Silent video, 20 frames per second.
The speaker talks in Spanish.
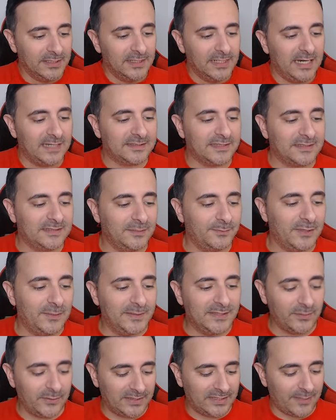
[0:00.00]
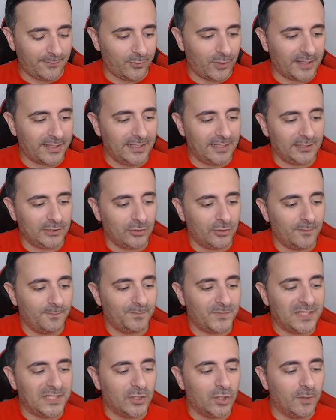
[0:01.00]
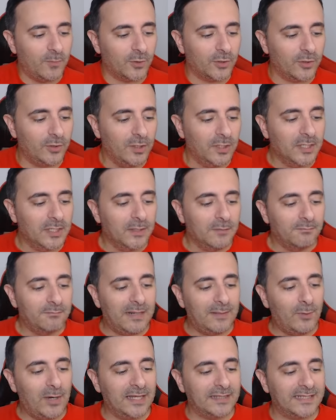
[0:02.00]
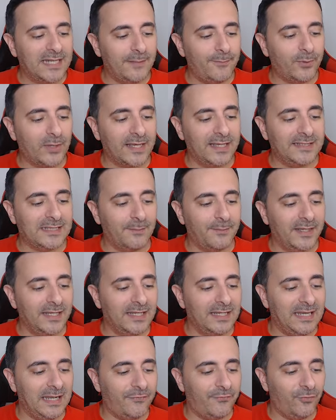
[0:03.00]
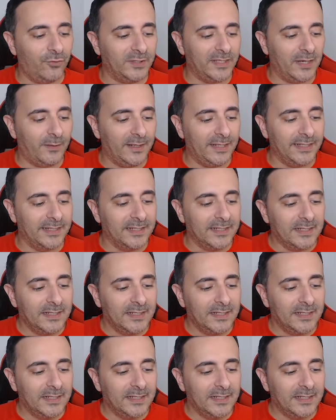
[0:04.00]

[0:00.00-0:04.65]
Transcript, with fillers: Así que simplemente voy a tirar por aquí esto. Y como no, vamos a tirar por aquí también la furia, ¿vale?